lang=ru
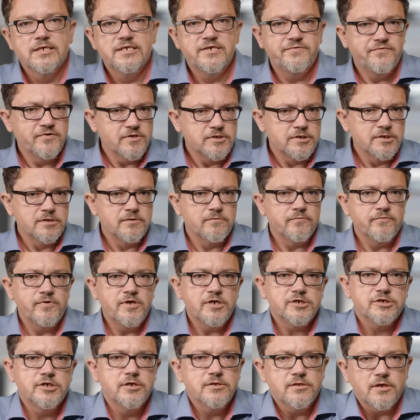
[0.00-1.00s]
Дефицит
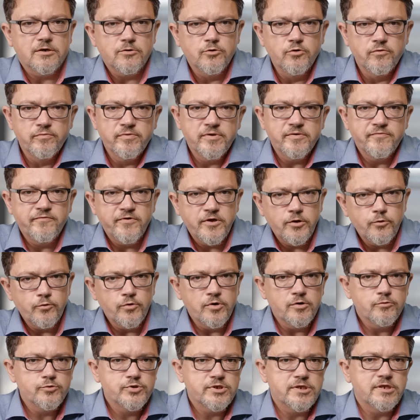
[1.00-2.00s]
внешней торговли в
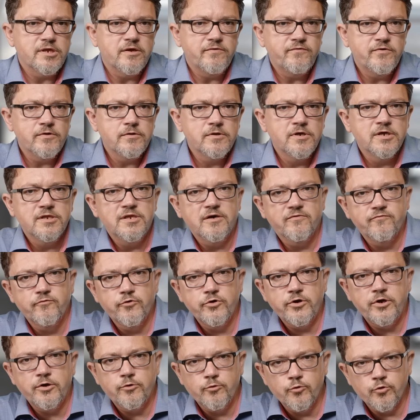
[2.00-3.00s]
июле установил
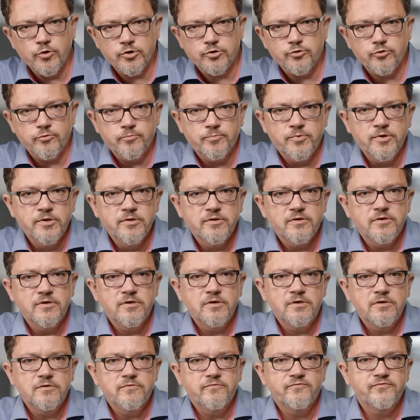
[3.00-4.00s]
годовой рекорд, он был э,
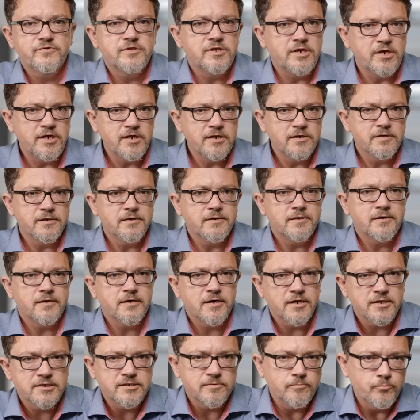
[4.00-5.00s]
в три
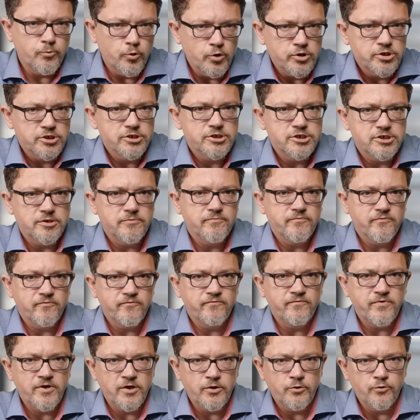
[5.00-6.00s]
раза больше, чем
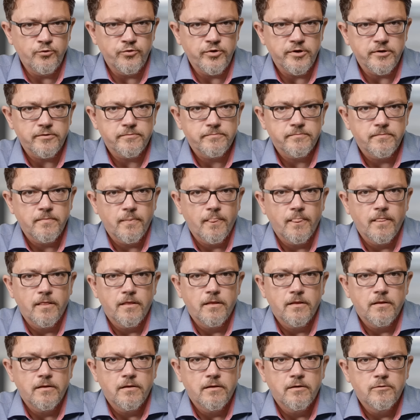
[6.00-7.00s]
в июне.
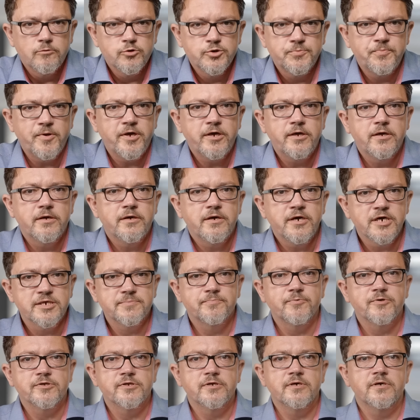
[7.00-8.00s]
Успехи
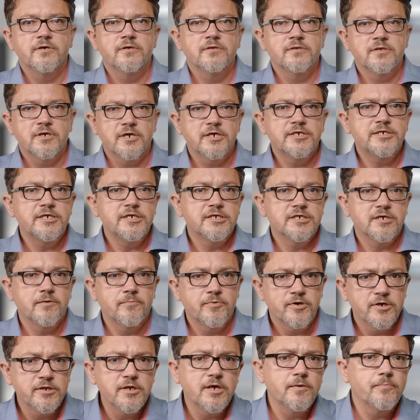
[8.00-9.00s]
экспорта на
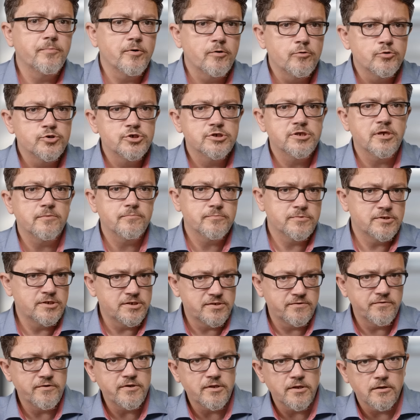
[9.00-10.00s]
российском рынке, похоже, там
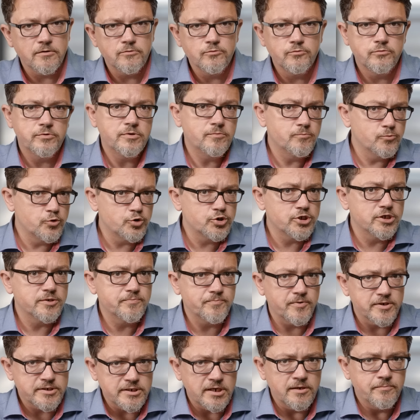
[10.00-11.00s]
действительно ну, немножко
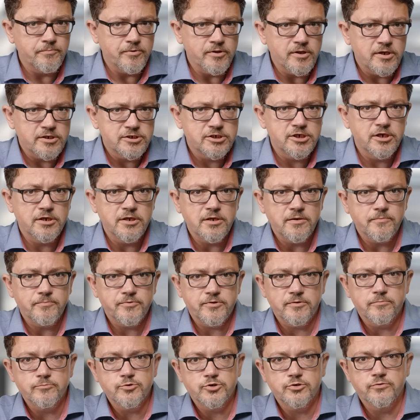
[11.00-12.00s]
спасли положение,
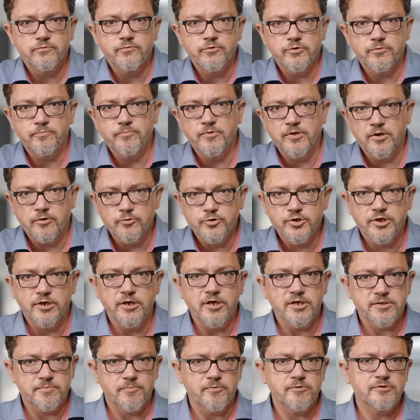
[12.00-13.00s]
потому что вот белорусский
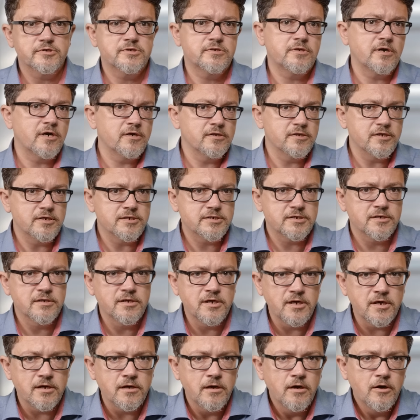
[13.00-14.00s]
экспорт страны
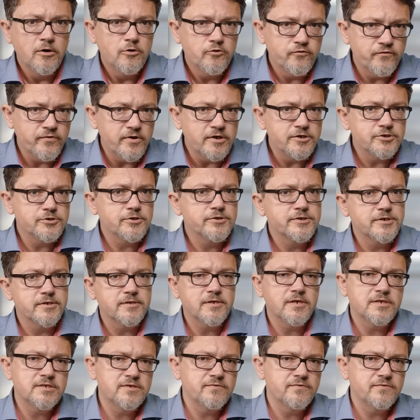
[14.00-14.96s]
СНГ увеличился на